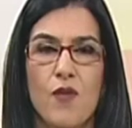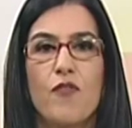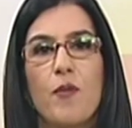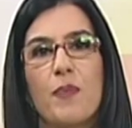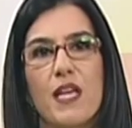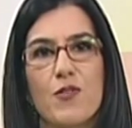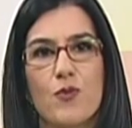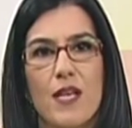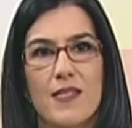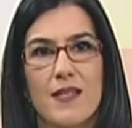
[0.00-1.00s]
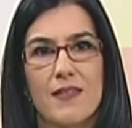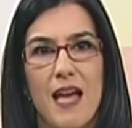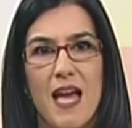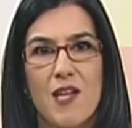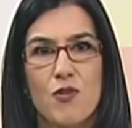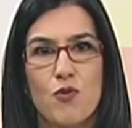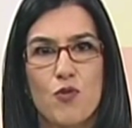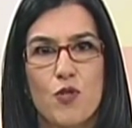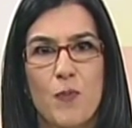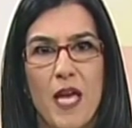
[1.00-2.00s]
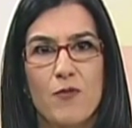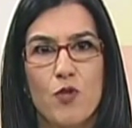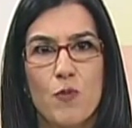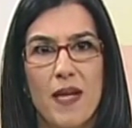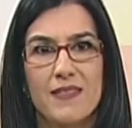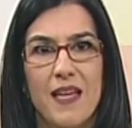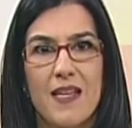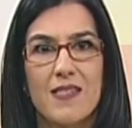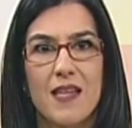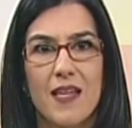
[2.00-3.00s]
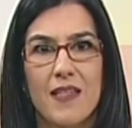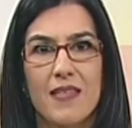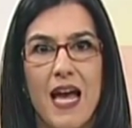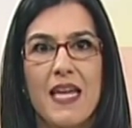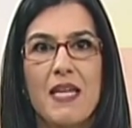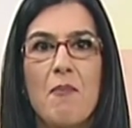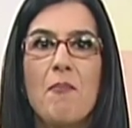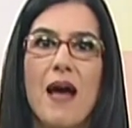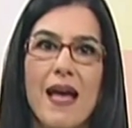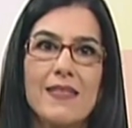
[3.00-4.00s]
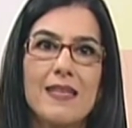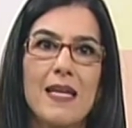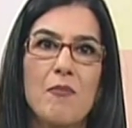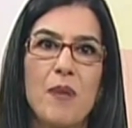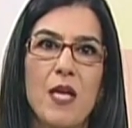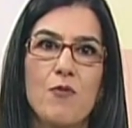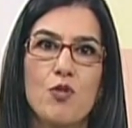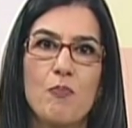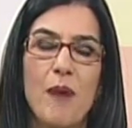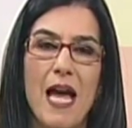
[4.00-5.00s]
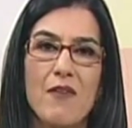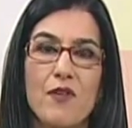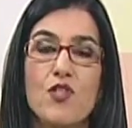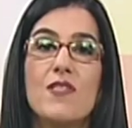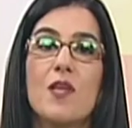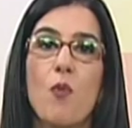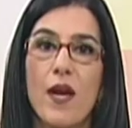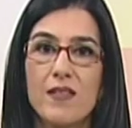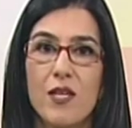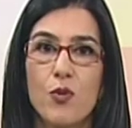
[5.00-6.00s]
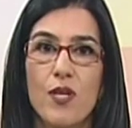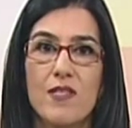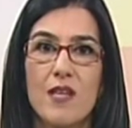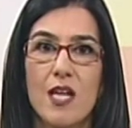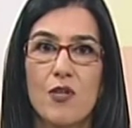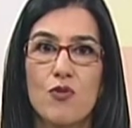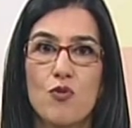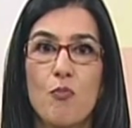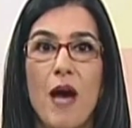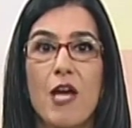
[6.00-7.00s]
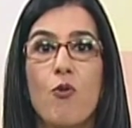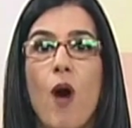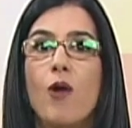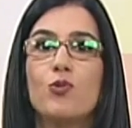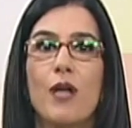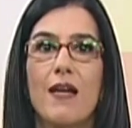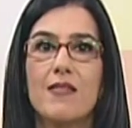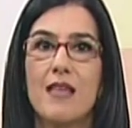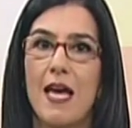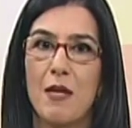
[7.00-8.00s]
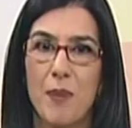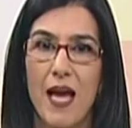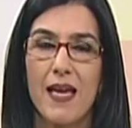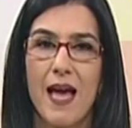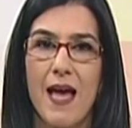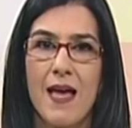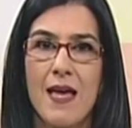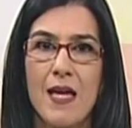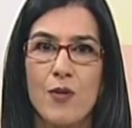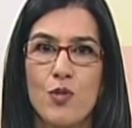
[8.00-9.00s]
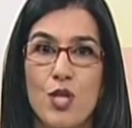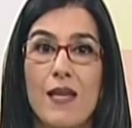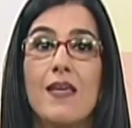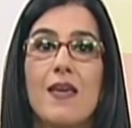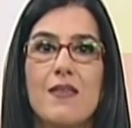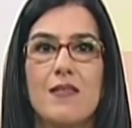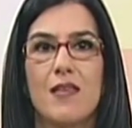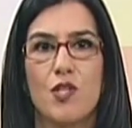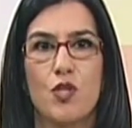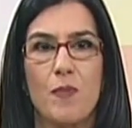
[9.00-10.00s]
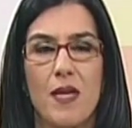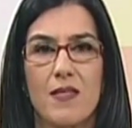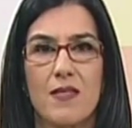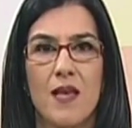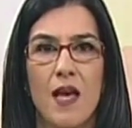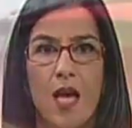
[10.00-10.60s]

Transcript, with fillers: Foi preso nessa tarde o suspeito de matar a secretária Marta Ribeiro de Paiva, de 52 anos, no bairro Alto Caixara em BH, no dia 15 deste mês.